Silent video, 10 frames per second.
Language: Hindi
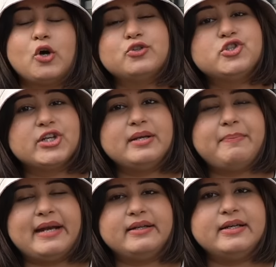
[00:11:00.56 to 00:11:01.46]
और जो चिकन
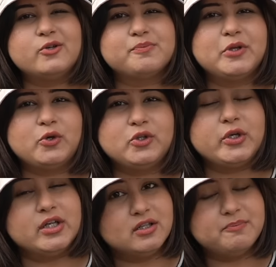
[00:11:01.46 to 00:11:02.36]
पैटी है उसमें थोड़े
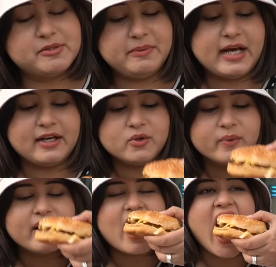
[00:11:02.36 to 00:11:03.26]
थोड़े हर्ब्स भी डाले
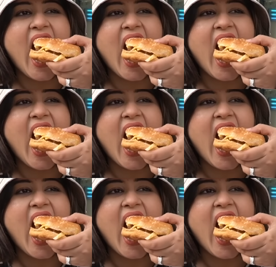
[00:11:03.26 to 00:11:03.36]
हुए हैं